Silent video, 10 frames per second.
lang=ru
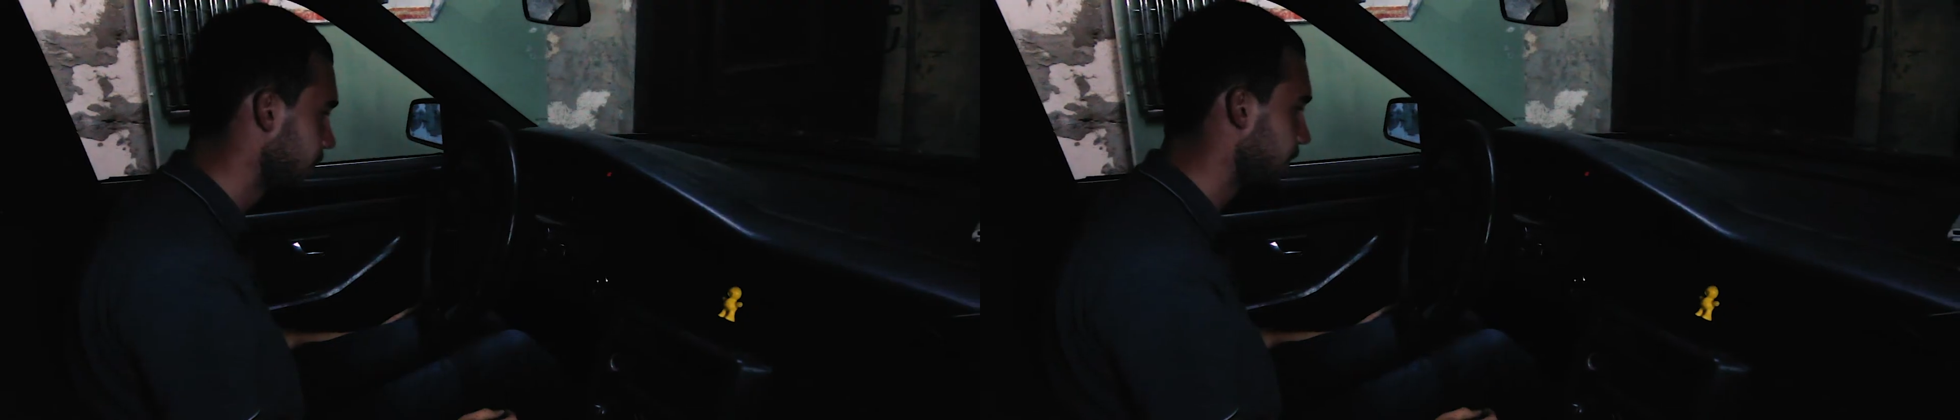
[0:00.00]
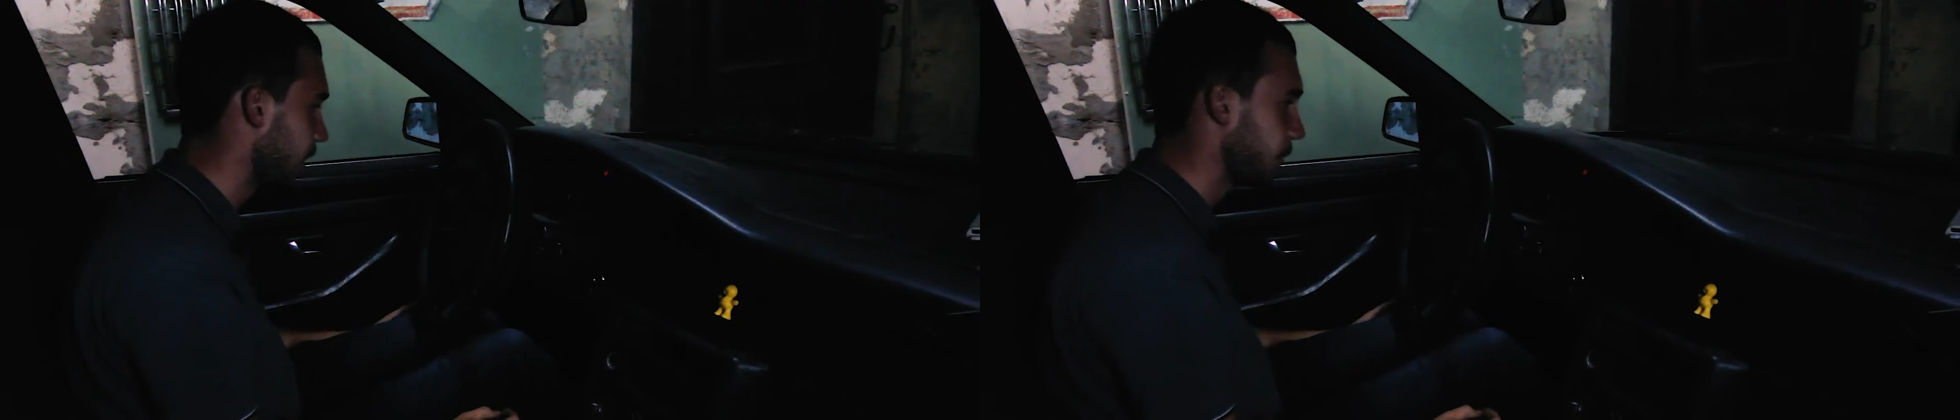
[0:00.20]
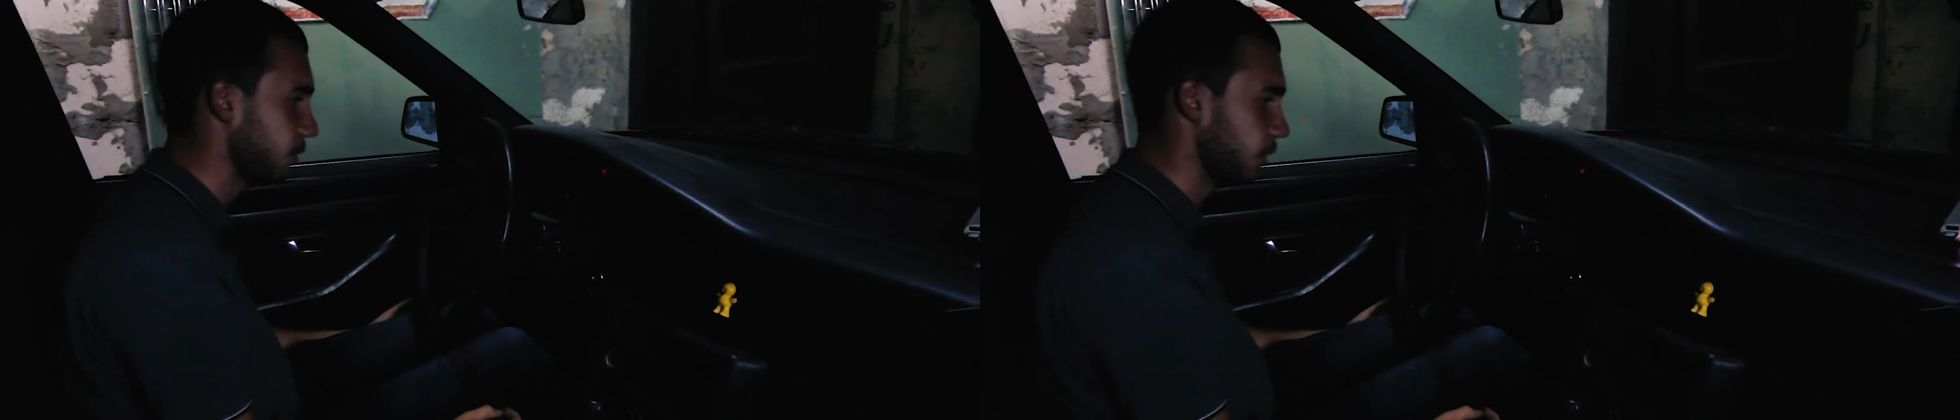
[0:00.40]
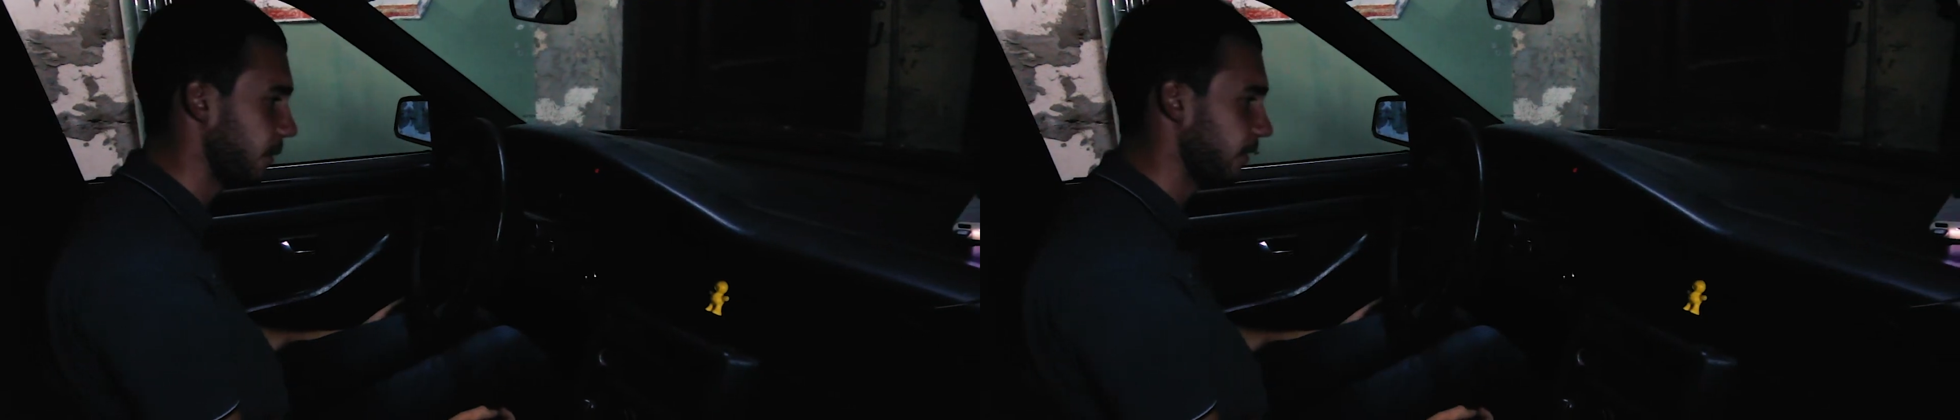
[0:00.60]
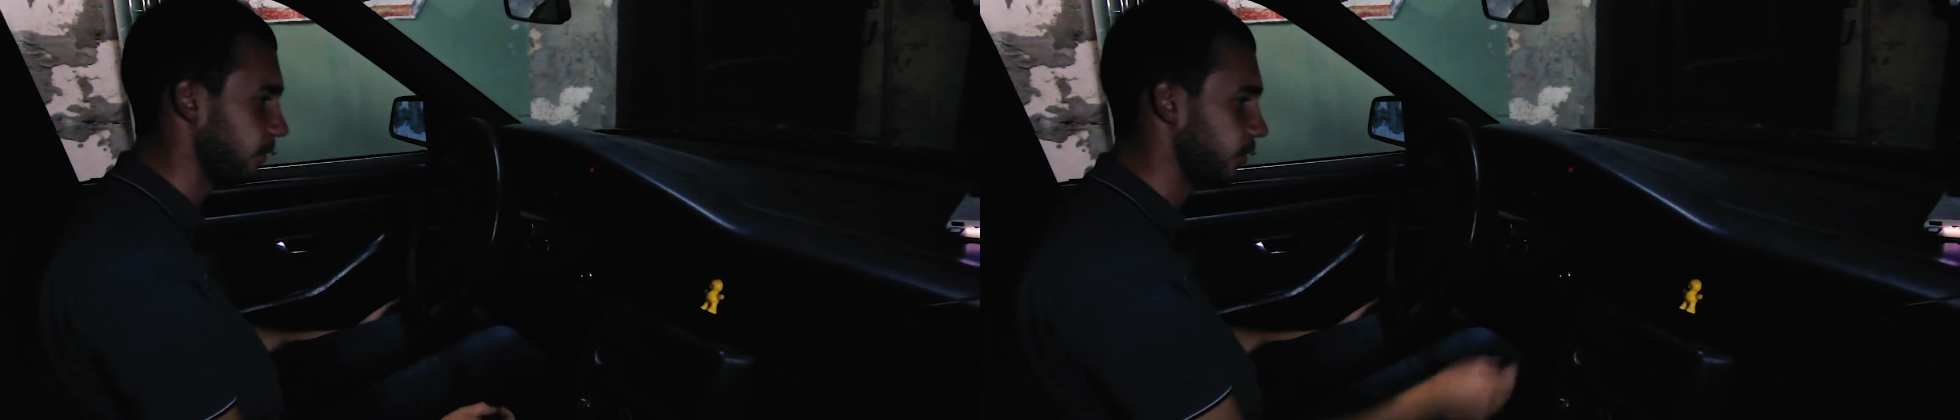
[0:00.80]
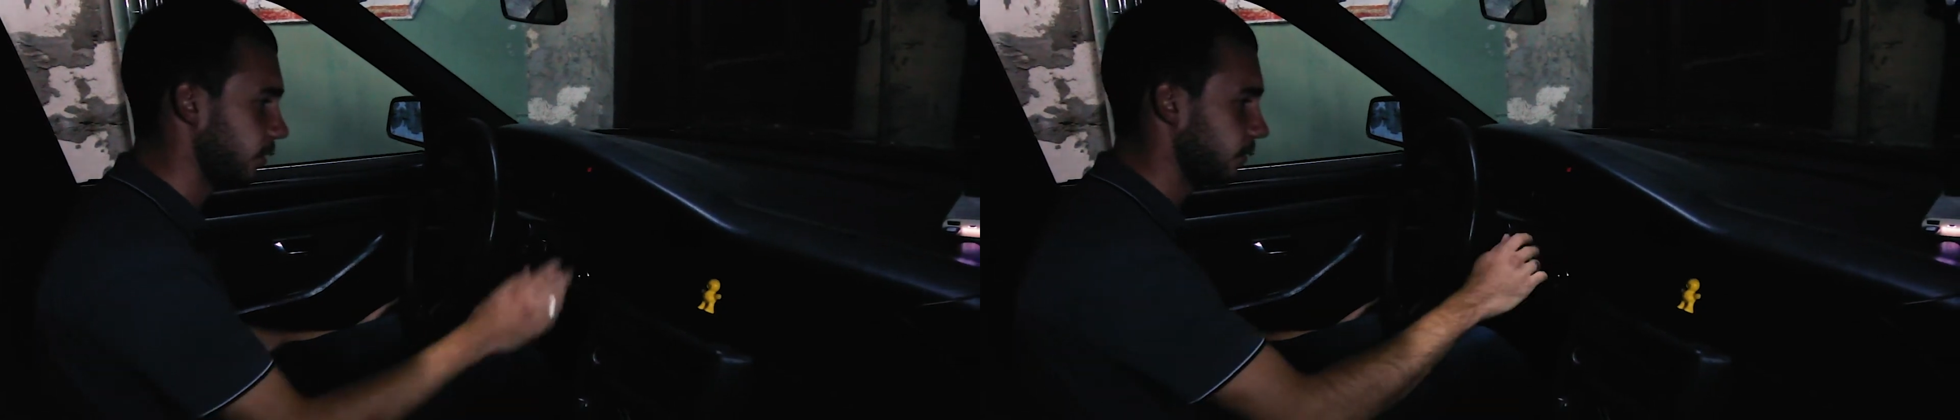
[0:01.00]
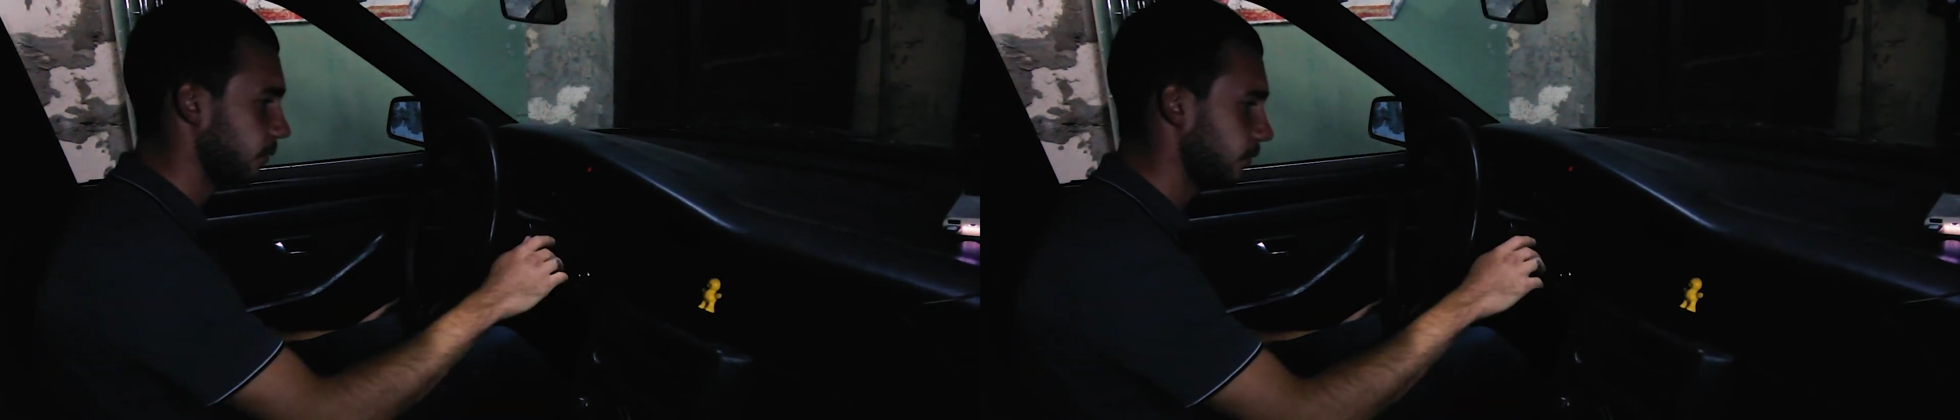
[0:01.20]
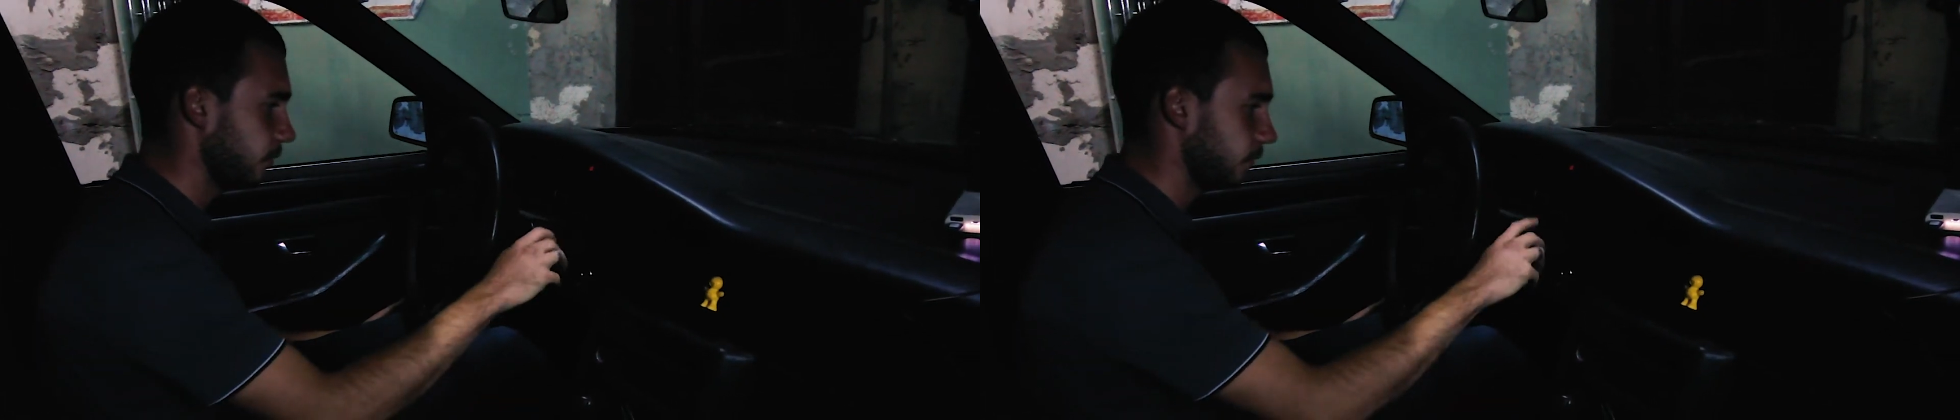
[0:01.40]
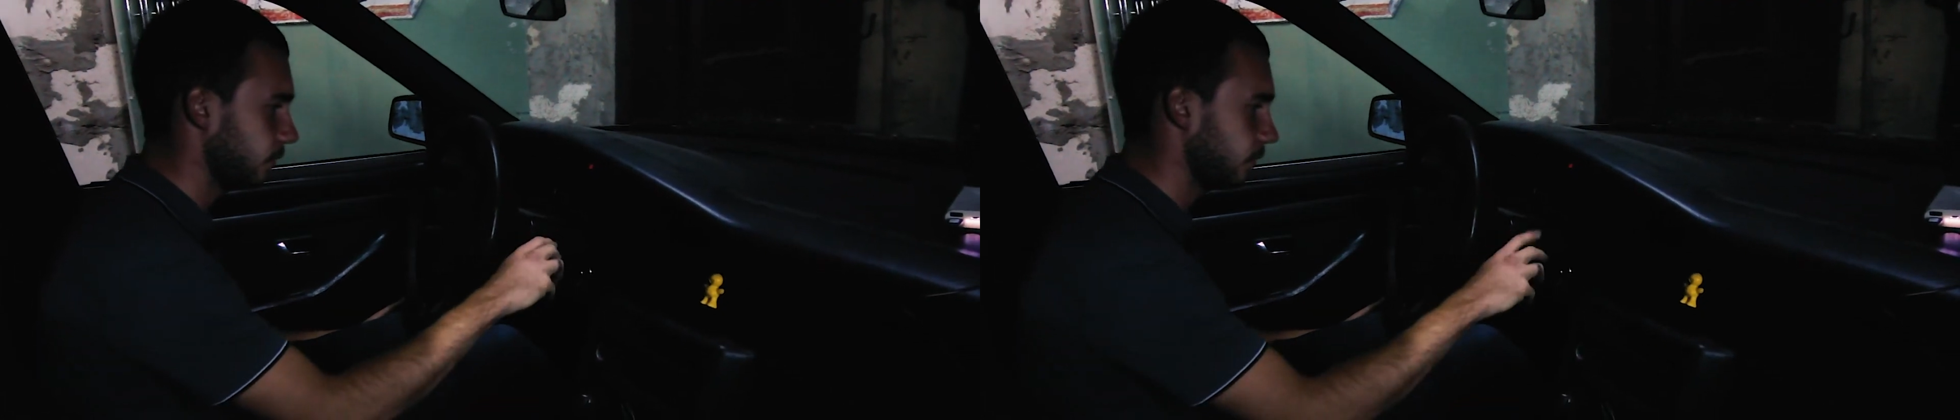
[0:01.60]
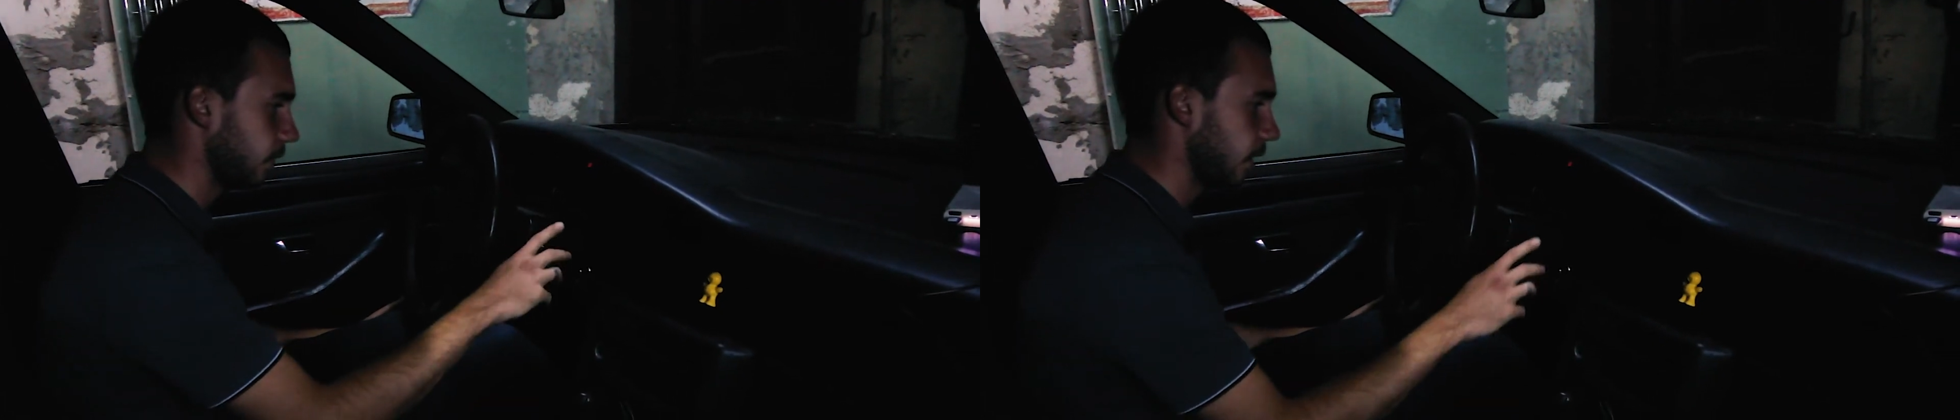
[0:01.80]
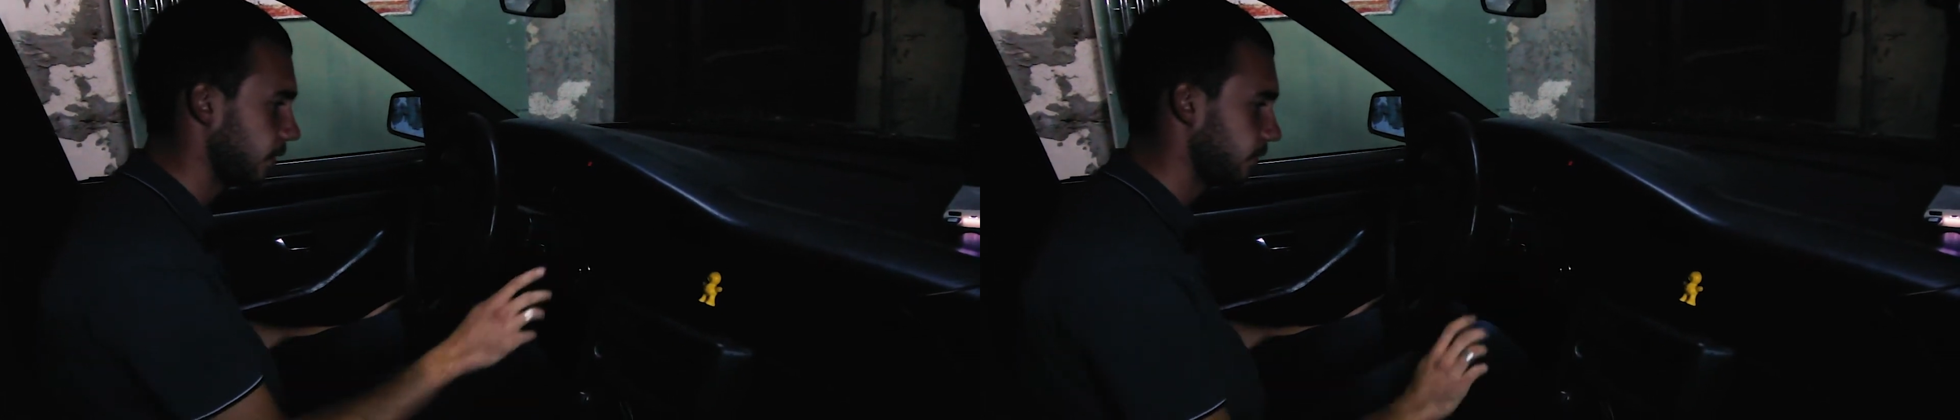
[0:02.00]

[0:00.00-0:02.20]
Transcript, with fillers: Да почему-то опять включилось. А,